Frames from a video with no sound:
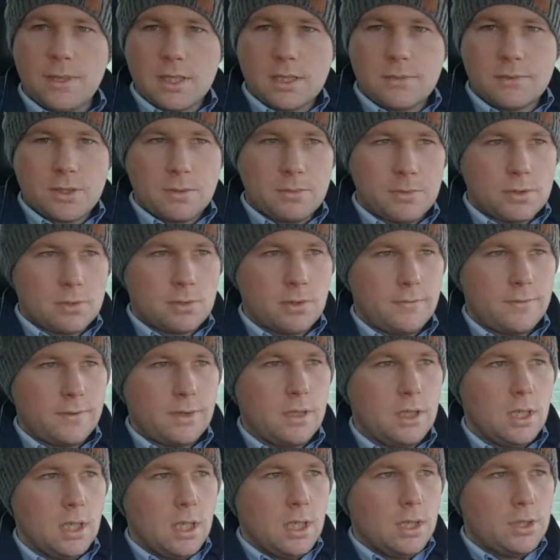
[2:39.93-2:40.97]
Park
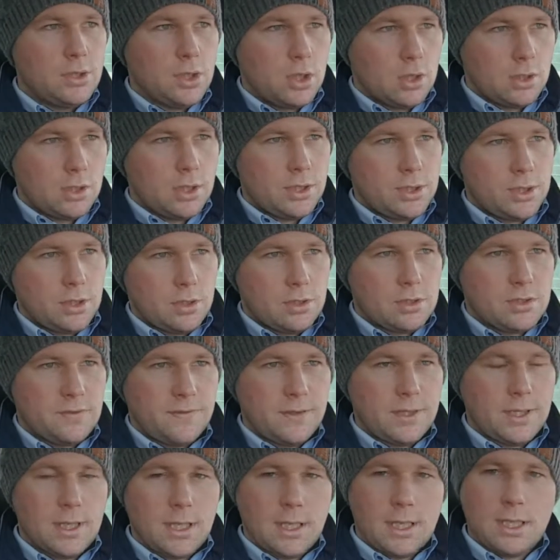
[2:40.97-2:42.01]
Przemysłowy ciągle się
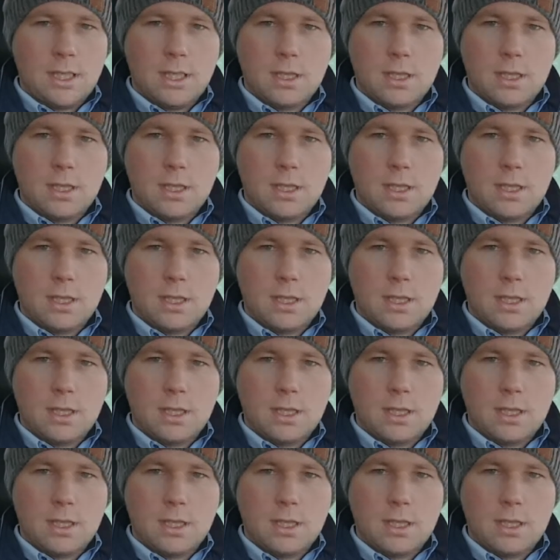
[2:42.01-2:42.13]
rozwija,